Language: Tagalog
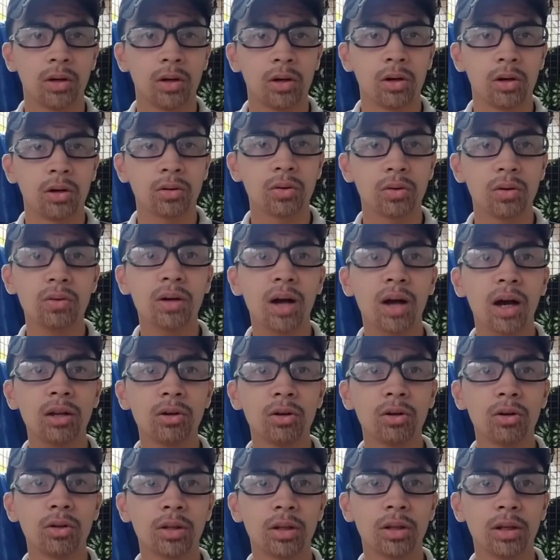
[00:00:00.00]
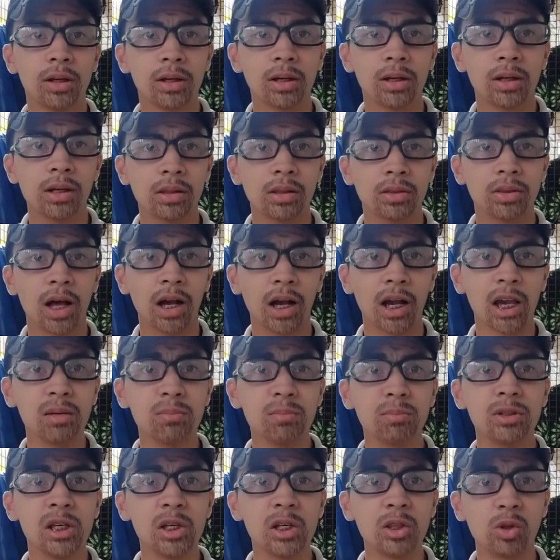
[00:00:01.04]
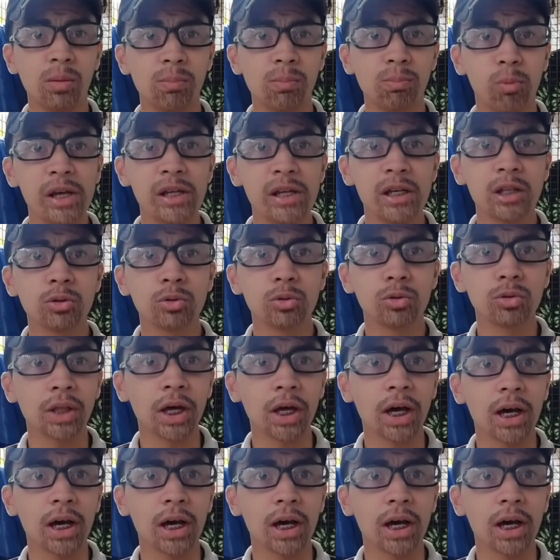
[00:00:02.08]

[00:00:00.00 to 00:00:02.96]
Kung ganon, dalhin mo dito ang buhay na tuta.